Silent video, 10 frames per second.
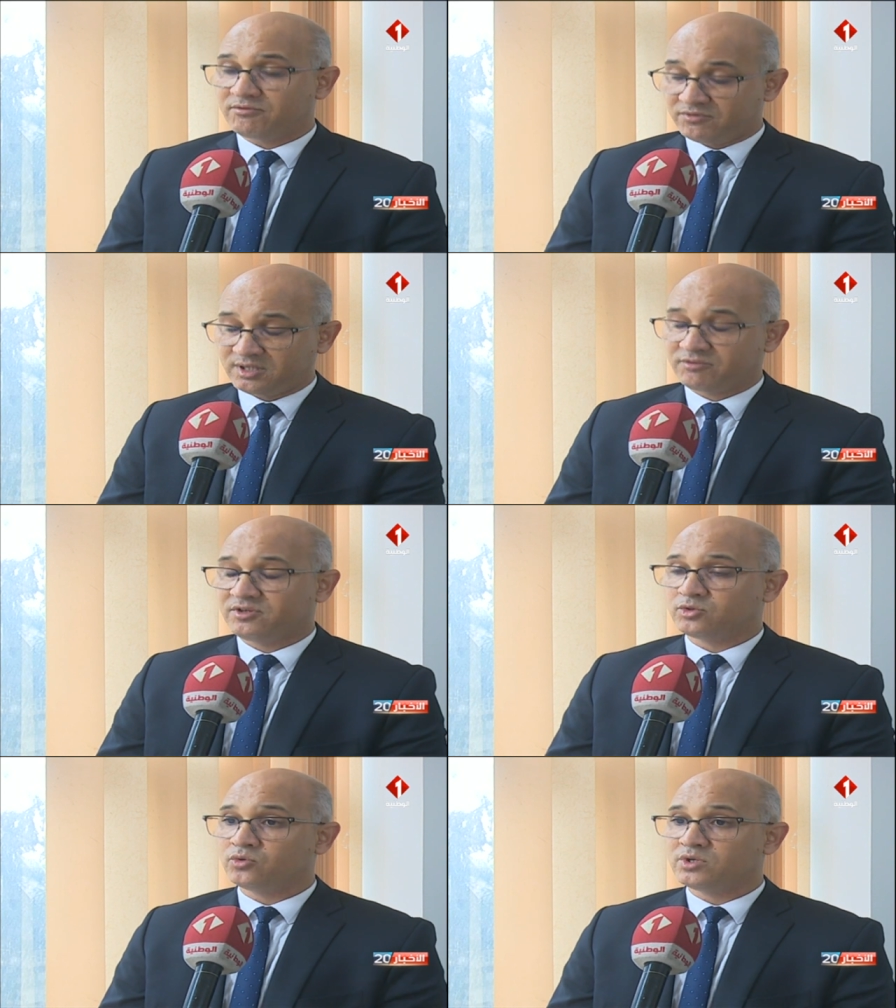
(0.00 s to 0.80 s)
في
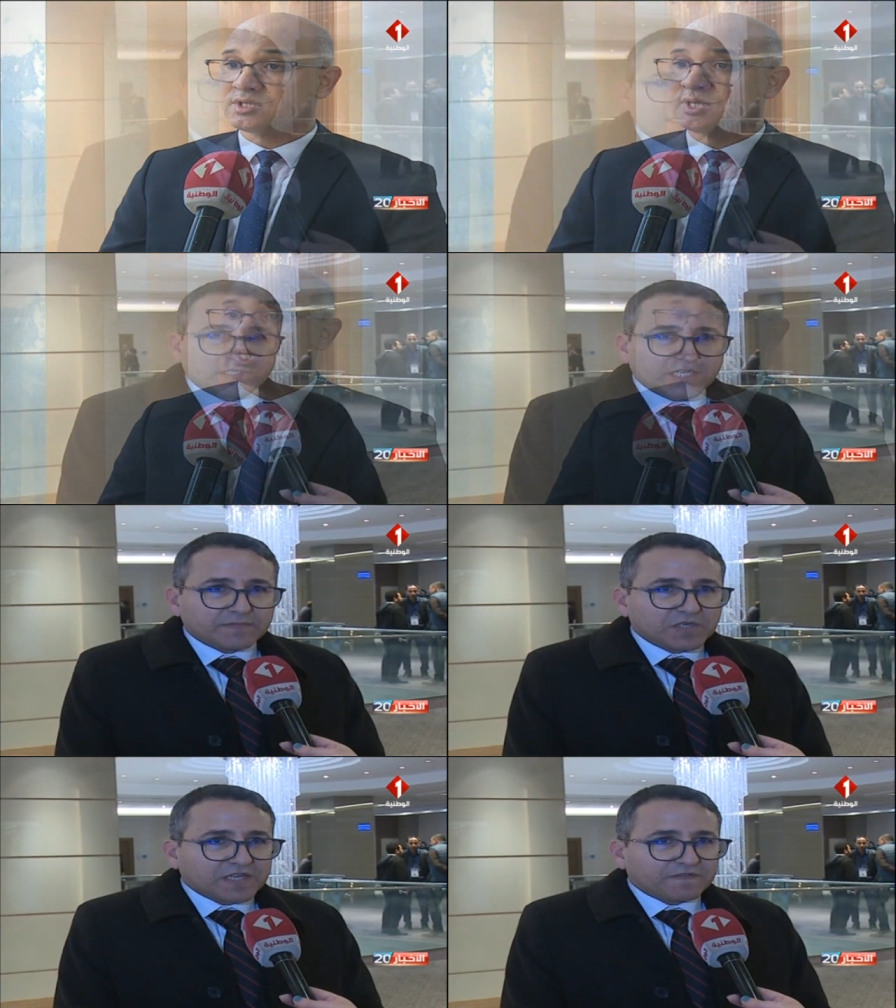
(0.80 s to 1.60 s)
في تونس
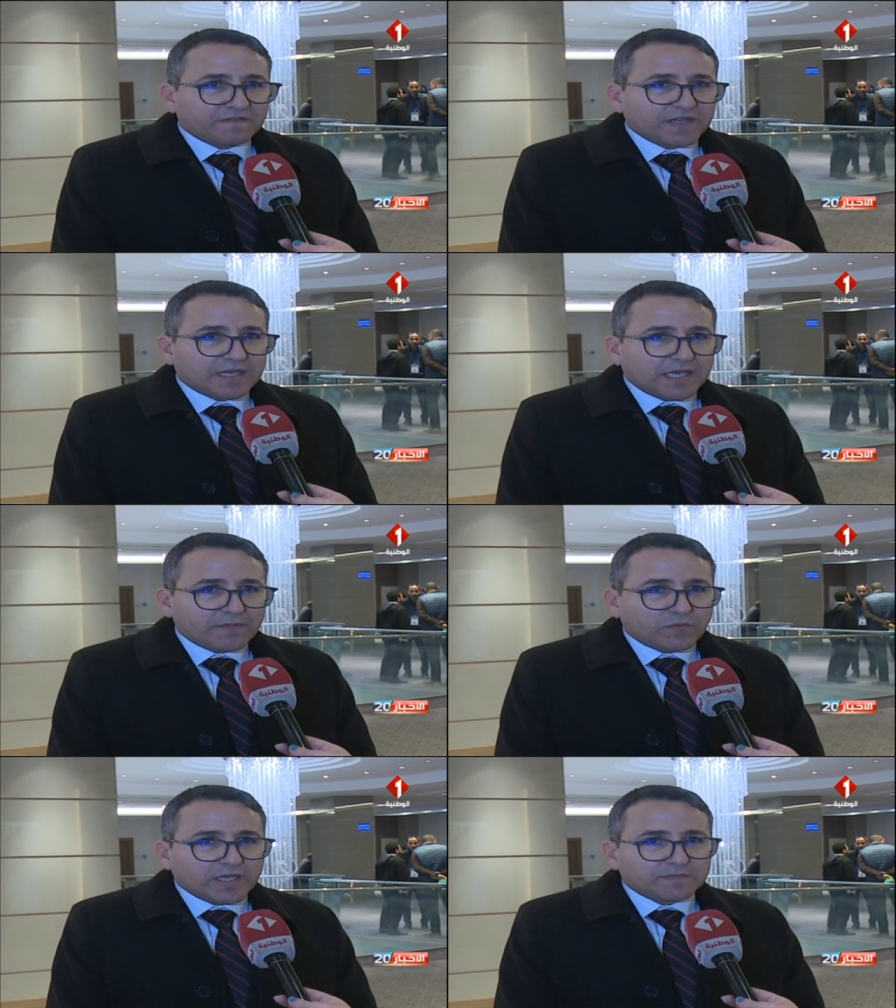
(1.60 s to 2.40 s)
جانب الشفافية
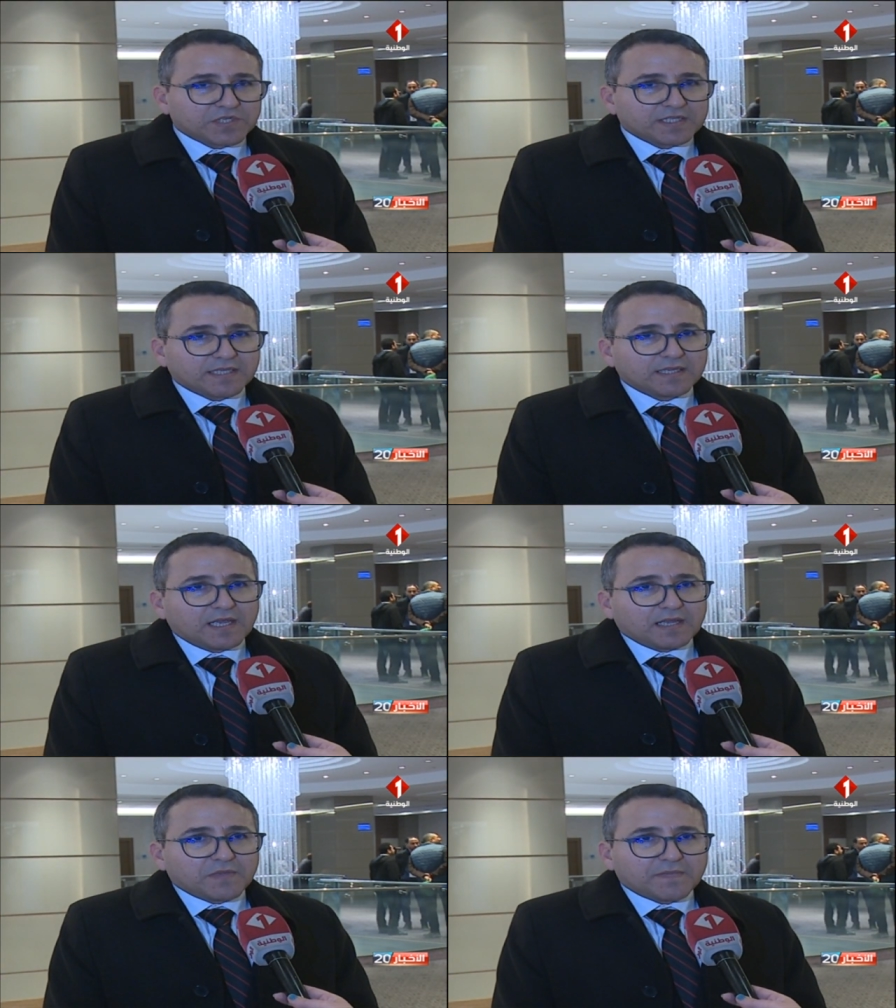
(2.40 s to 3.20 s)
أهم وهام جدا
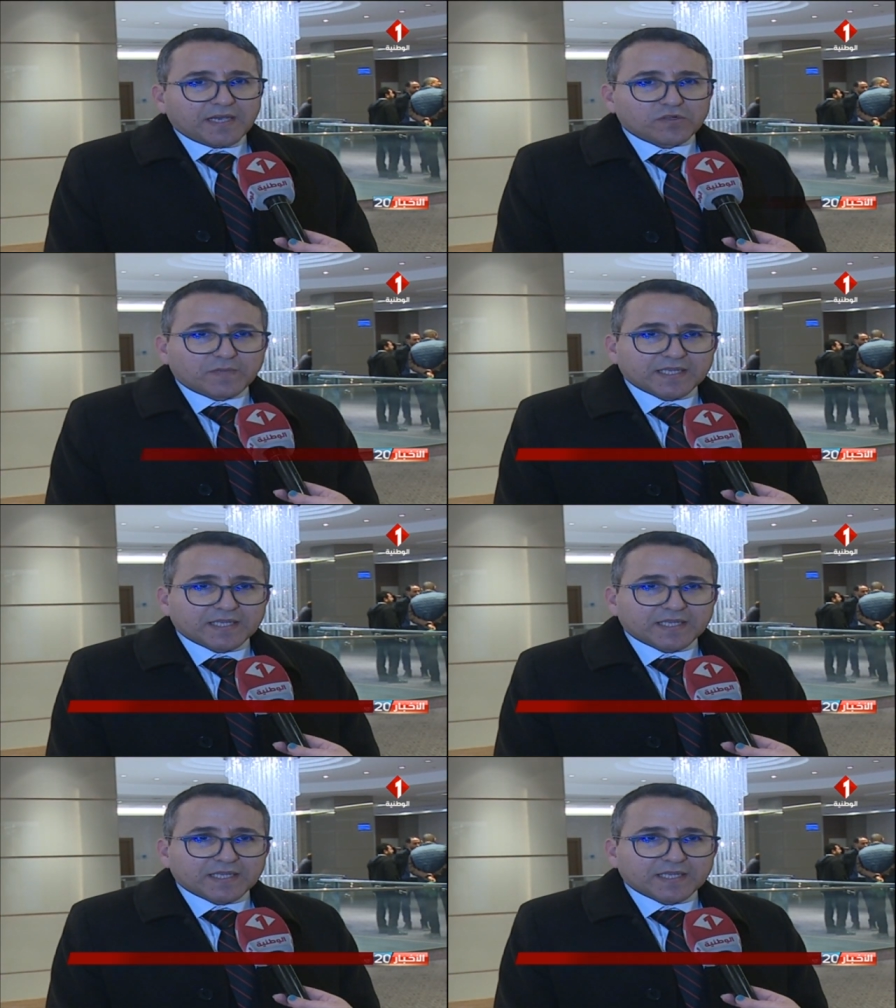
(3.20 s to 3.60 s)
بما أنه